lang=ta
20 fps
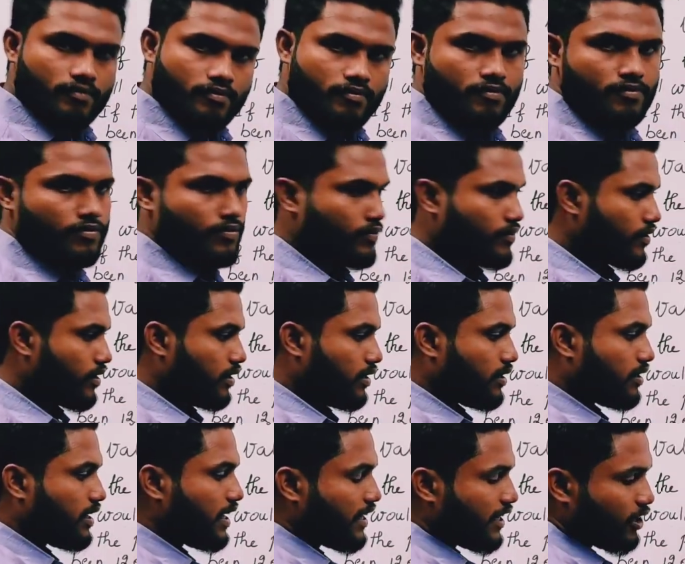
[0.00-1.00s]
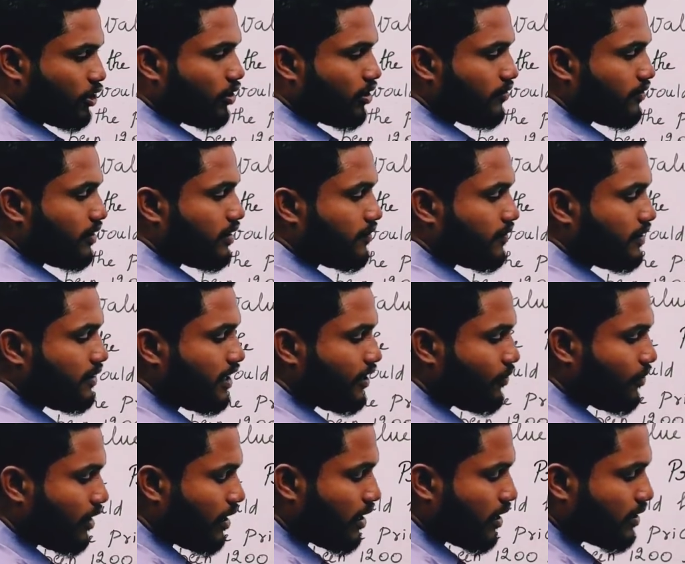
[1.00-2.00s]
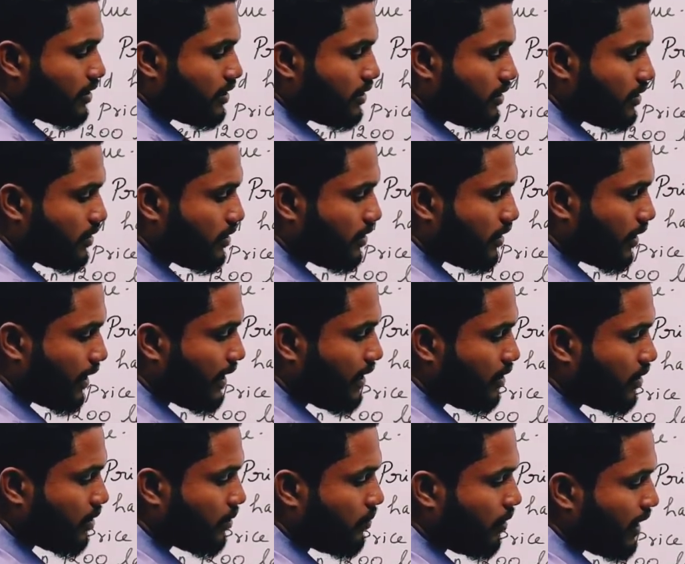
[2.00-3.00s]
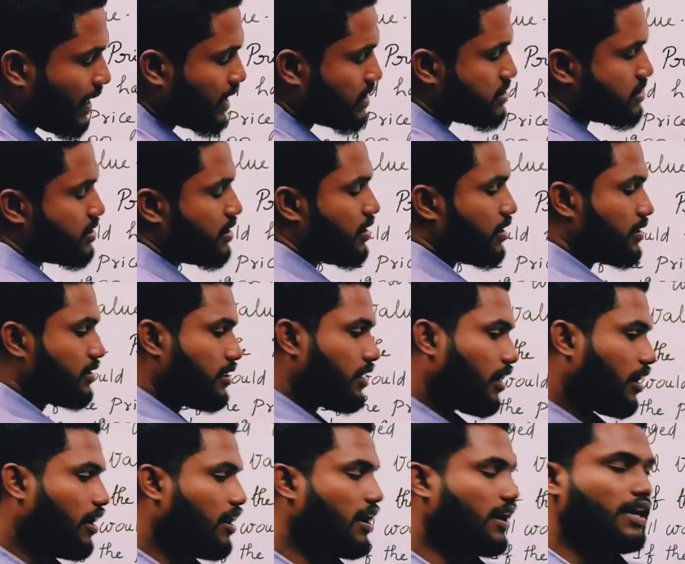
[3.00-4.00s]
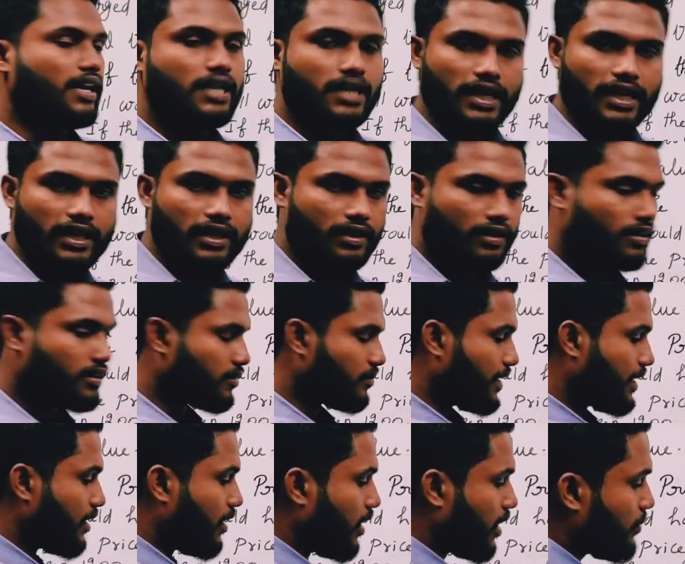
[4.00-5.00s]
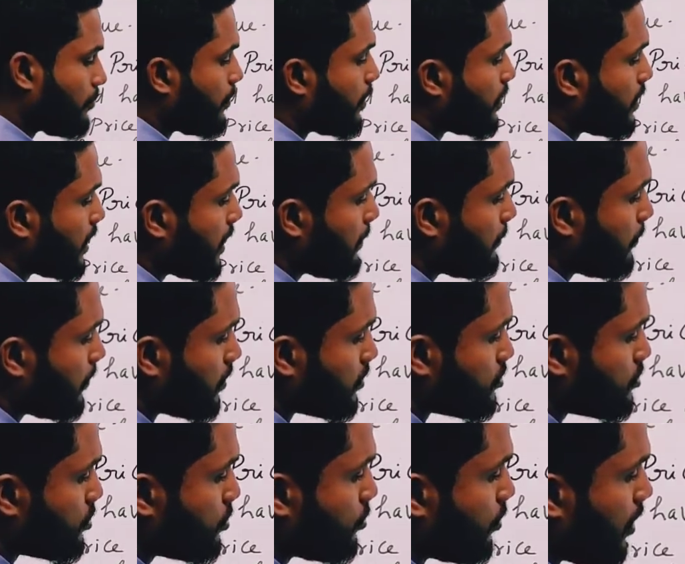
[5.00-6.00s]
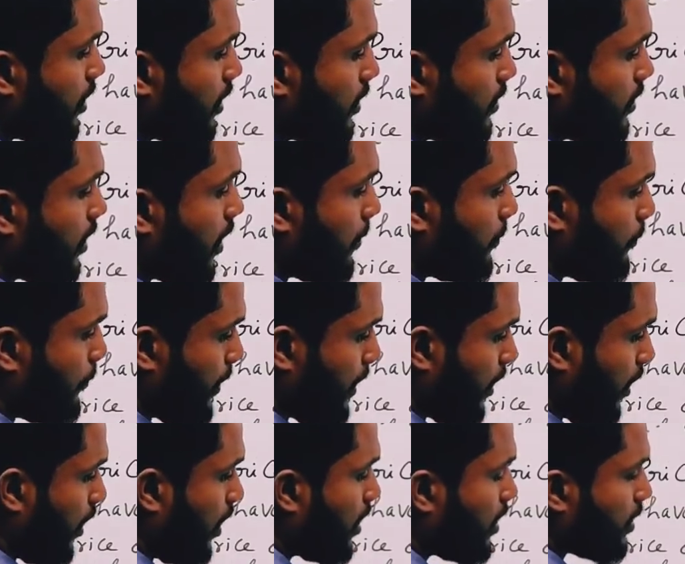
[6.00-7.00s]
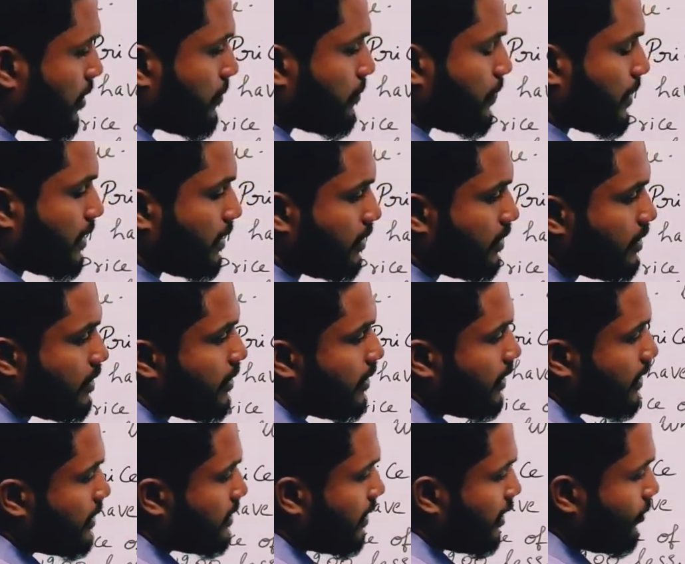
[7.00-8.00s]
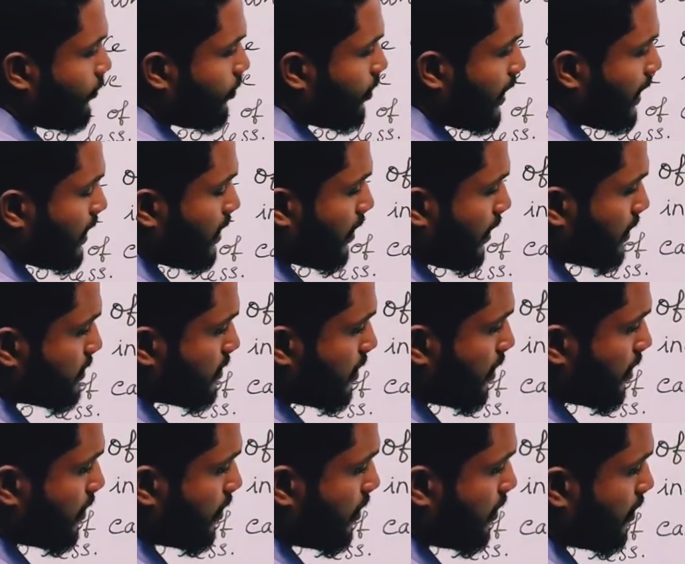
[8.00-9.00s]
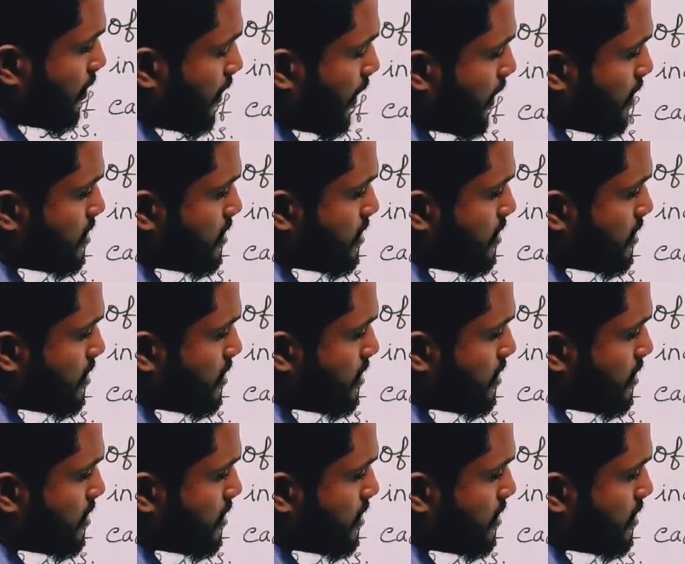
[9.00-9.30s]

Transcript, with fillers: ம் டிக்கெட்டோட விலை வந்து எவ்வளோ ஆகுது ரெண்டு ரூபாய் எக்ஸ்ட்ரா ஆகுது ஆல்ரெடி டீ இருக்குது அப்படின்னா இப்போ டீ ப்ளஸ் டூ ஆகுது அப்படி ஆகுறப்ப இதில் எவ்வளோ இன்க்ரீஸ் ஆகுதான் இந்த